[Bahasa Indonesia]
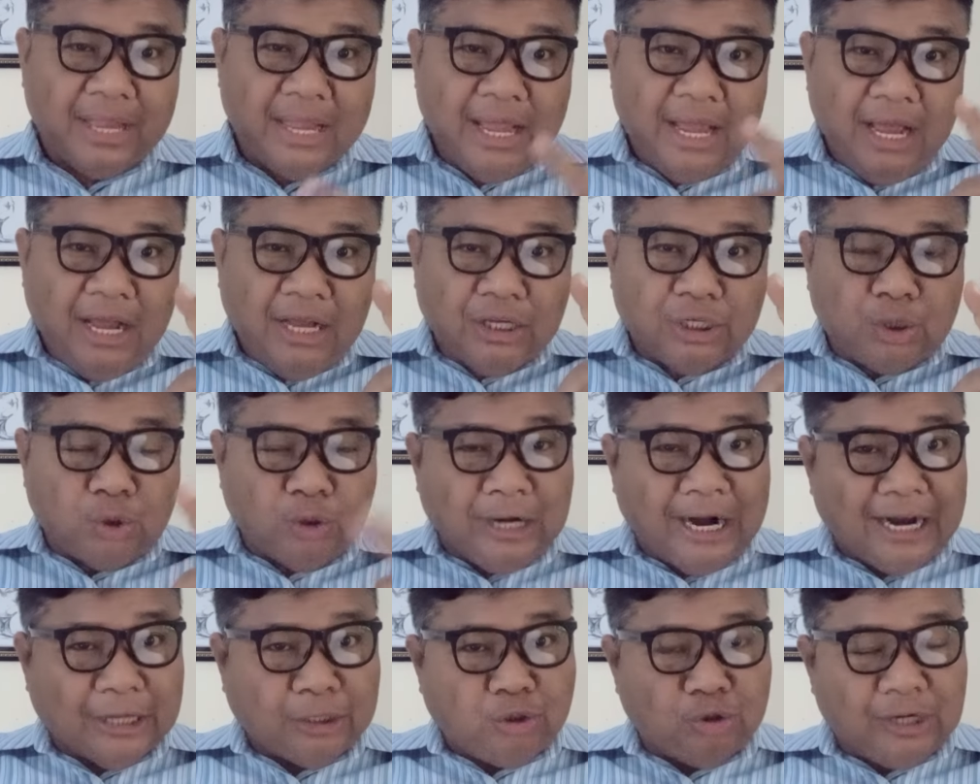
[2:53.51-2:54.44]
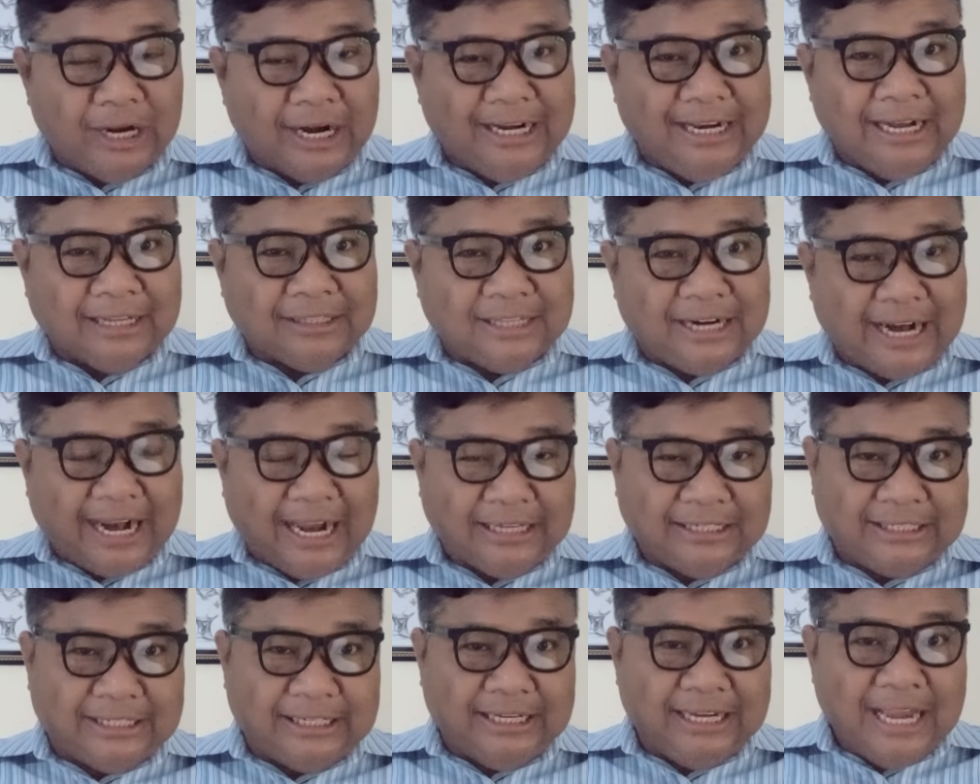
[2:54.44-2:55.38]
Saudara-saudari yang
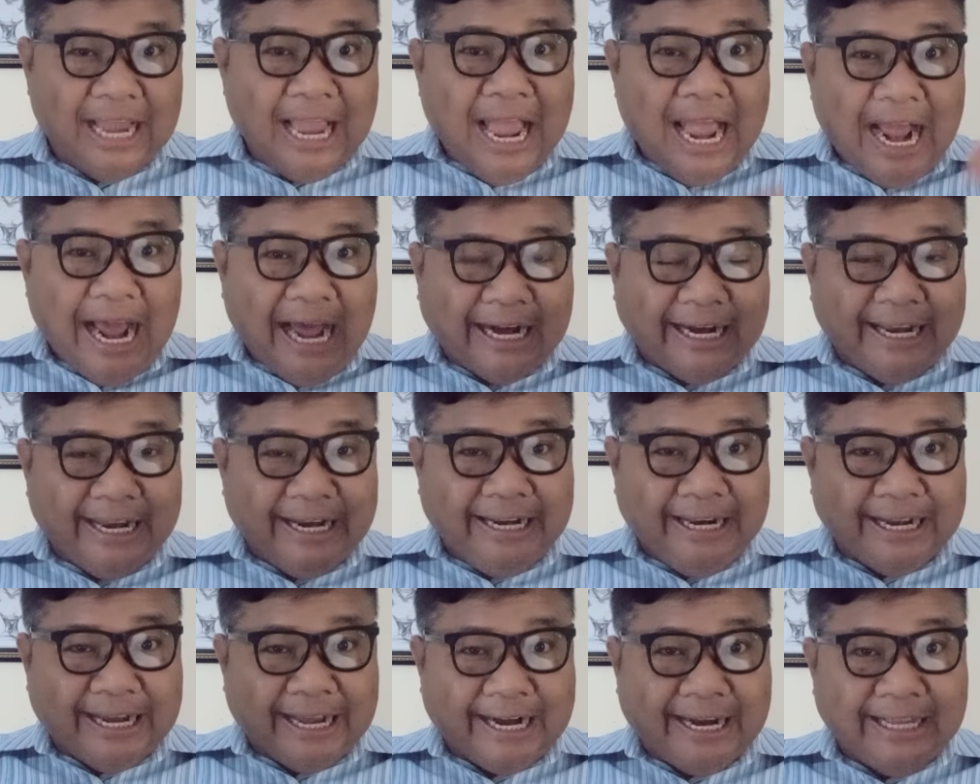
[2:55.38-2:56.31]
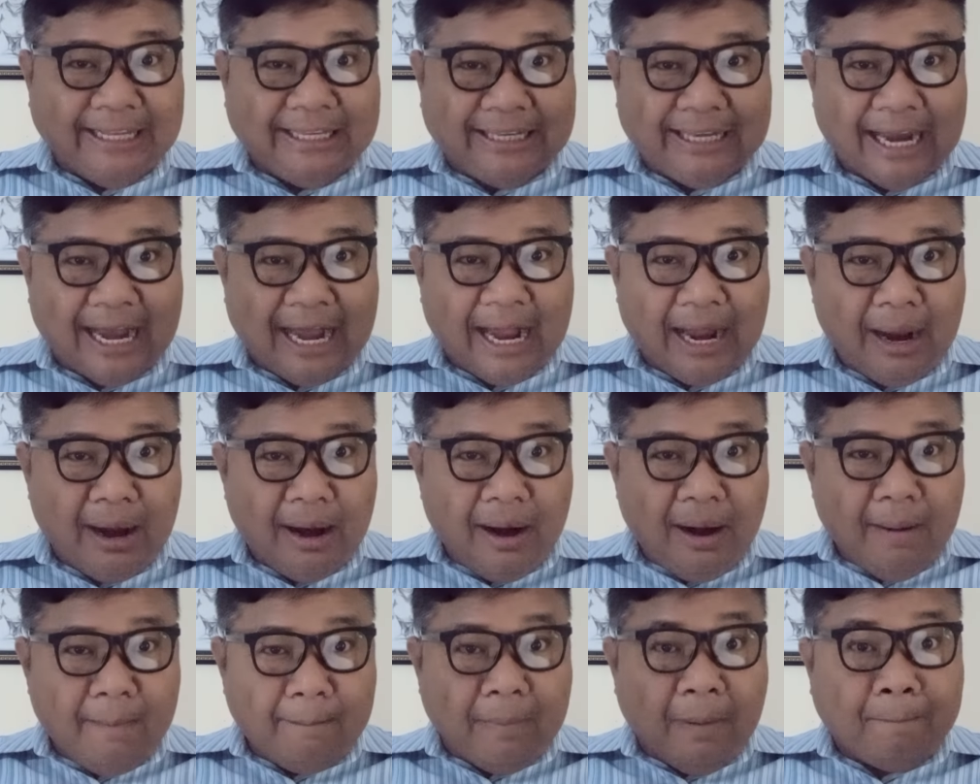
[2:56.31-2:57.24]
terkasih, hari ini gereja
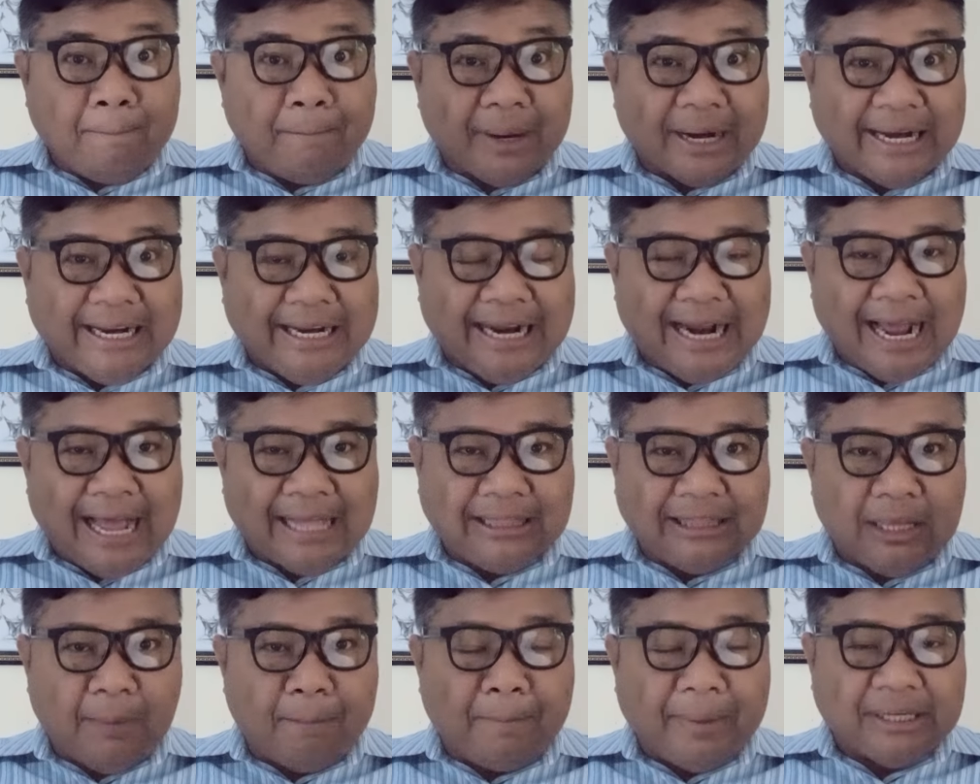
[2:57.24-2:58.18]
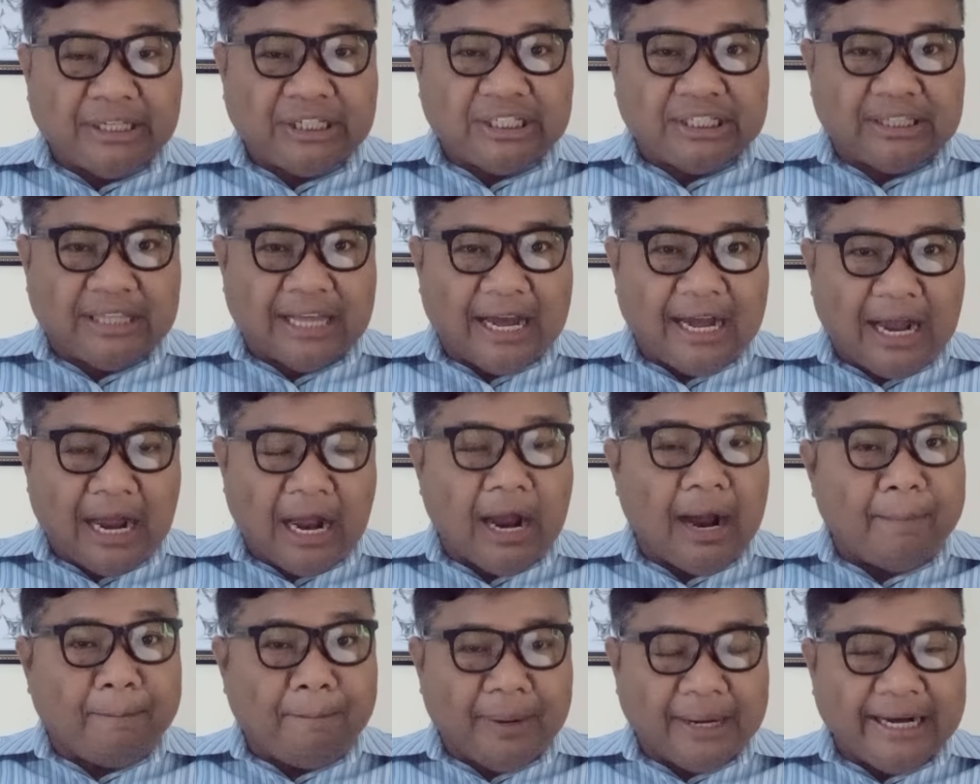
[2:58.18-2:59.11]
memperingati pesta uh,
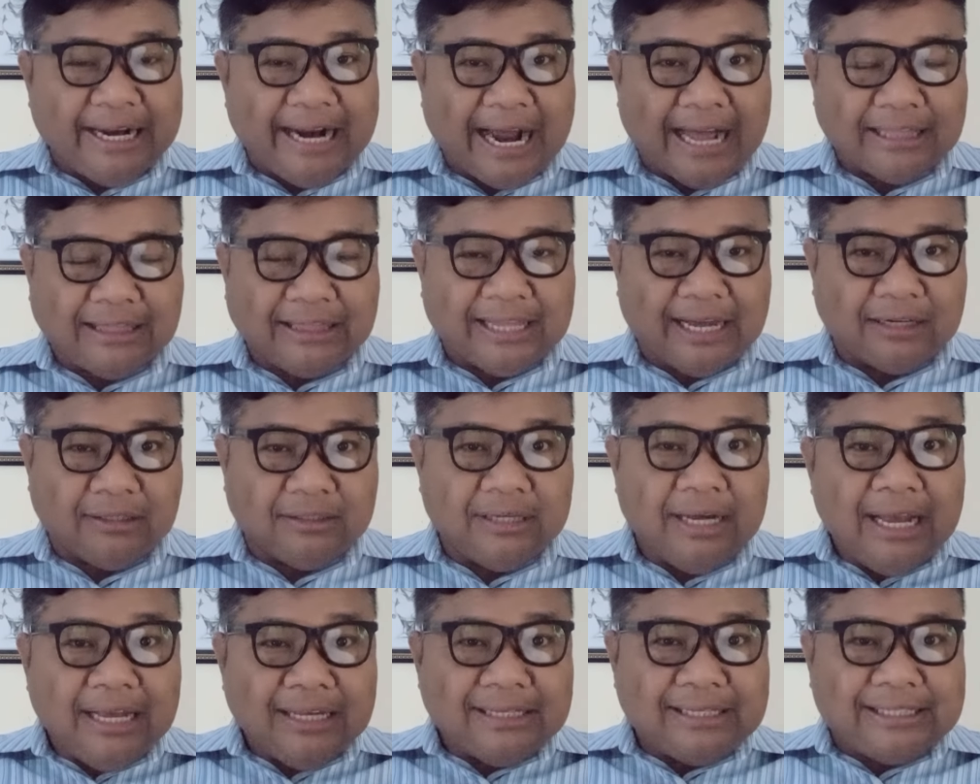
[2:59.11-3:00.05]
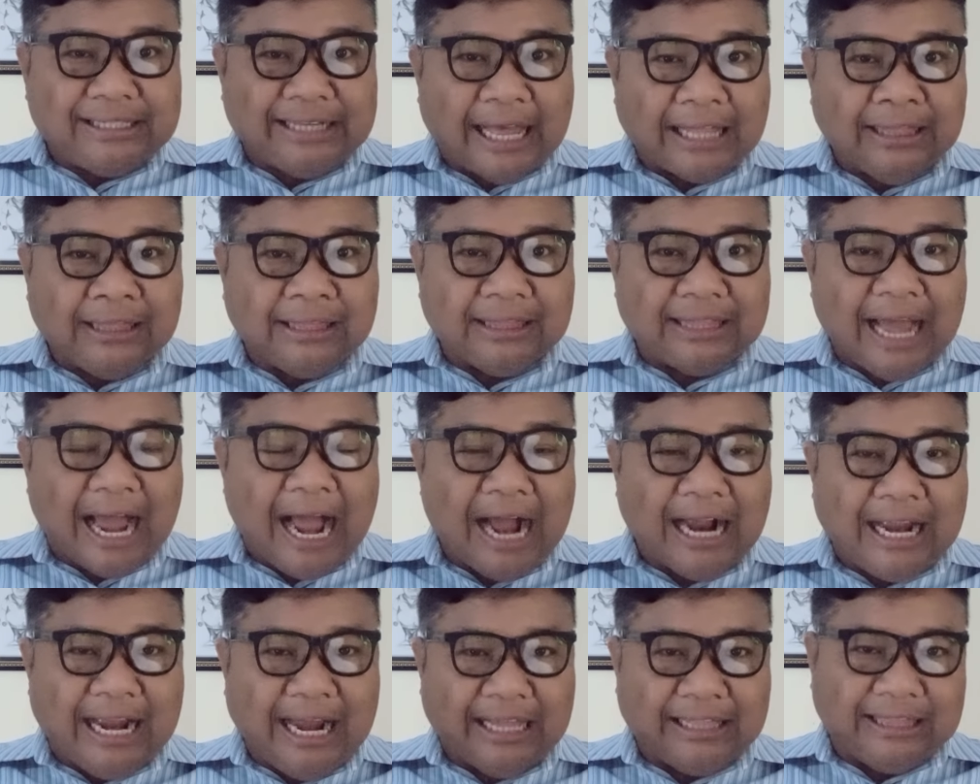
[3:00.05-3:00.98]
peringatan Santa
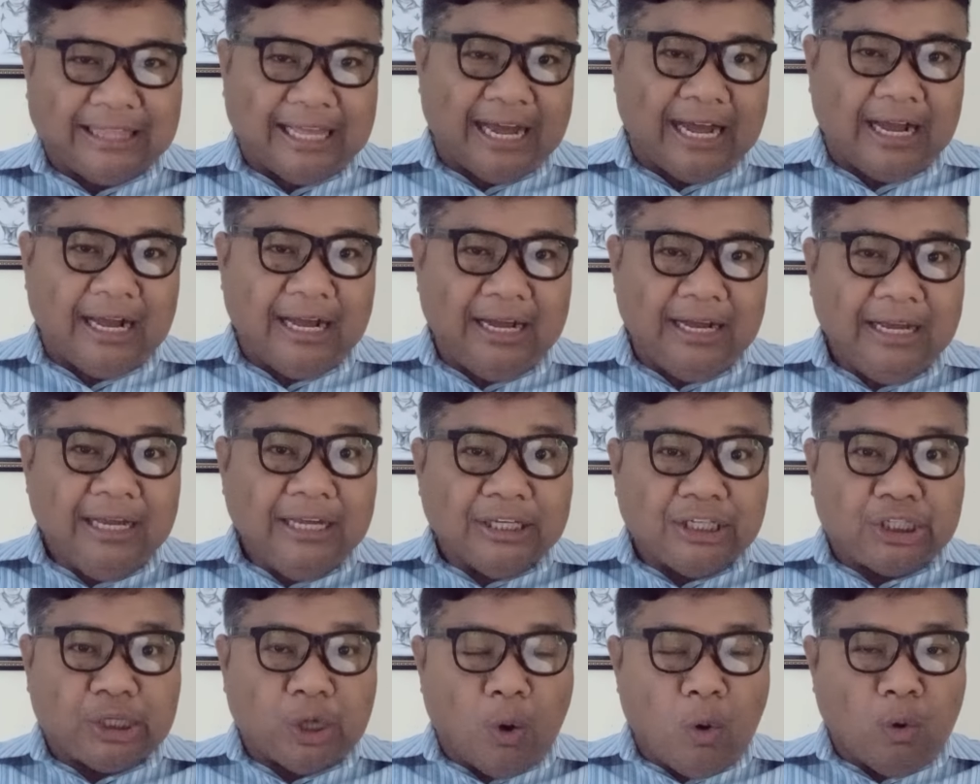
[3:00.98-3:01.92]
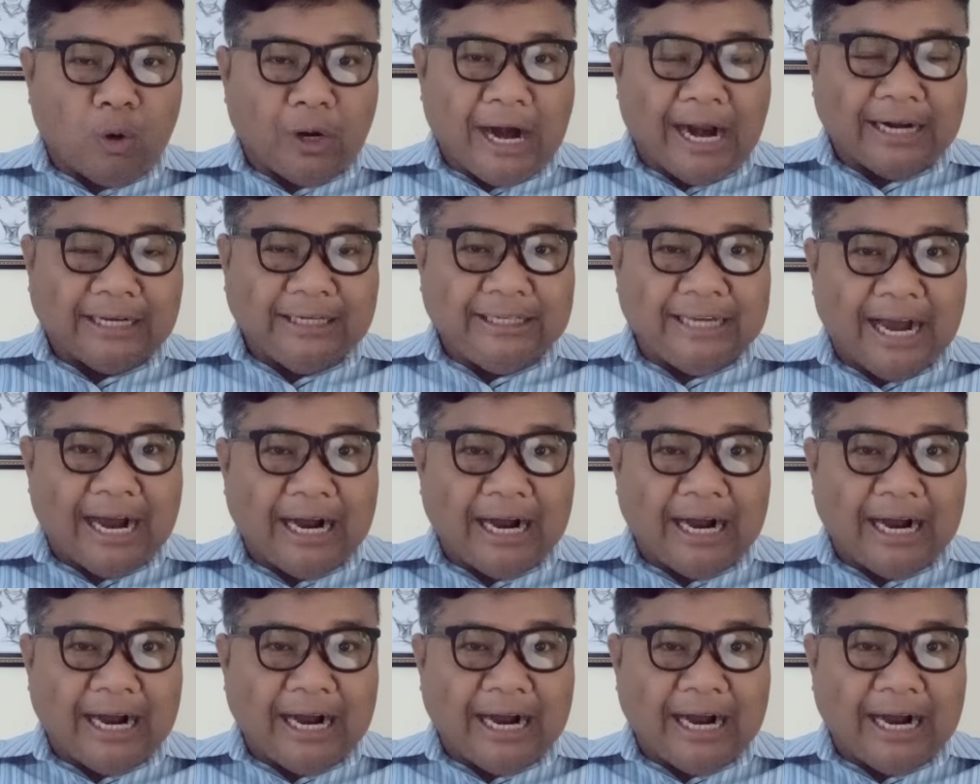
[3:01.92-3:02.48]
Agatha, seorang yang